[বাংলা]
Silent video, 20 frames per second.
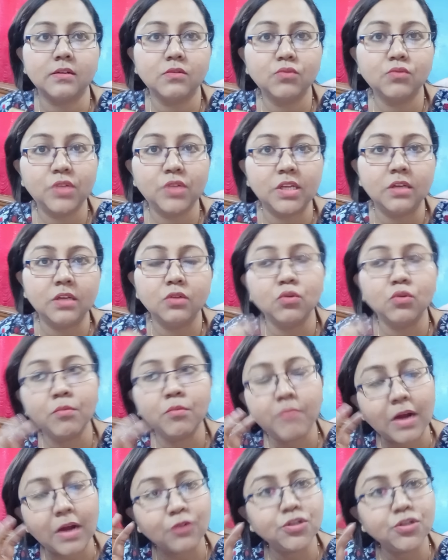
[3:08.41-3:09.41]
উনি তো
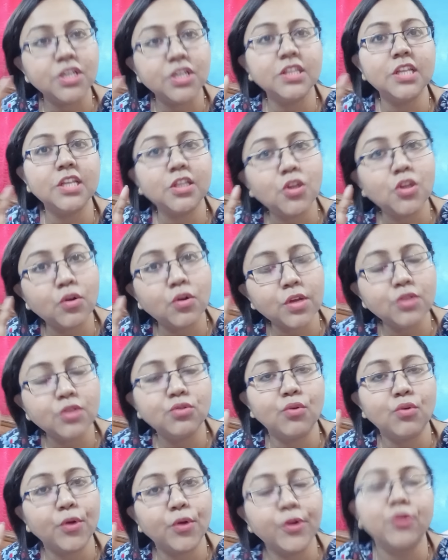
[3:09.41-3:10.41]
মানসিক দিক দিয়েও কিন্তু
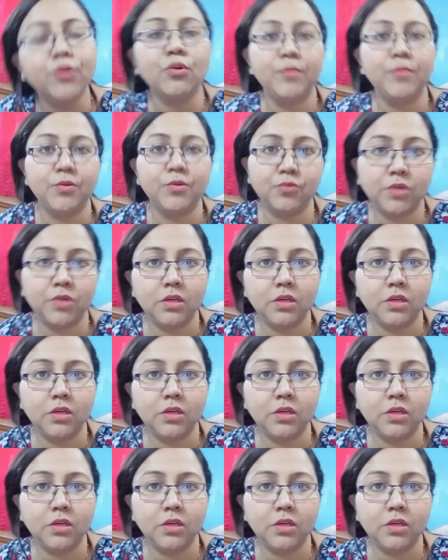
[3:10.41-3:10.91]
ওই রকমই উনি